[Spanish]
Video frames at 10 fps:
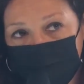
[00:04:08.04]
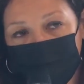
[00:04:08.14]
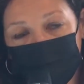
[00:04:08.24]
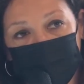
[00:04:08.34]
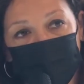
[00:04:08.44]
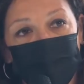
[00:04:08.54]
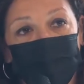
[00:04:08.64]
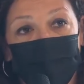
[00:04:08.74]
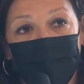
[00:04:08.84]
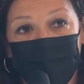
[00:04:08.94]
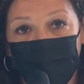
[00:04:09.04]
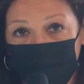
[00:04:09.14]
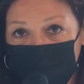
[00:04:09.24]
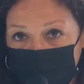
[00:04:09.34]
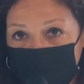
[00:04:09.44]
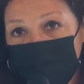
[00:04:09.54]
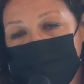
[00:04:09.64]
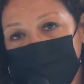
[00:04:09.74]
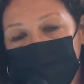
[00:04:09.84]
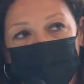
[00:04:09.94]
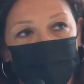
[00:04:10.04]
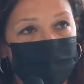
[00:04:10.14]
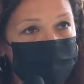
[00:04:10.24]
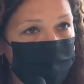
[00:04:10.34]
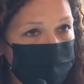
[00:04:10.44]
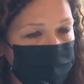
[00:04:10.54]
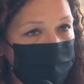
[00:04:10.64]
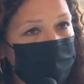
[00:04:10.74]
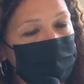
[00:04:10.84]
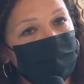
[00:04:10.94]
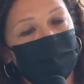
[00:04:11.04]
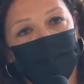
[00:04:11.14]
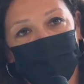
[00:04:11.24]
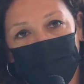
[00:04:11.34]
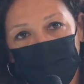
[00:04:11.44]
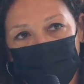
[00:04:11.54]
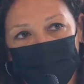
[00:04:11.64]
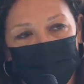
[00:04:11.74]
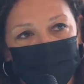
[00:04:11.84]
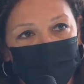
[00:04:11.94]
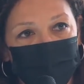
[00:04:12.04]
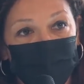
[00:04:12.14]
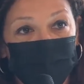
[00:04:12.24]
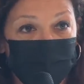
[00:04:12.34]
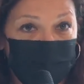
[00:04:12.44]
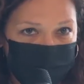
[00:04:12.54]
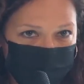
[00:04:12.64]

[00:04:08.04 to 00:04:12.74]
demostrando, porque Mallorca es seguro, es lo más importante ahora, es el atractivo más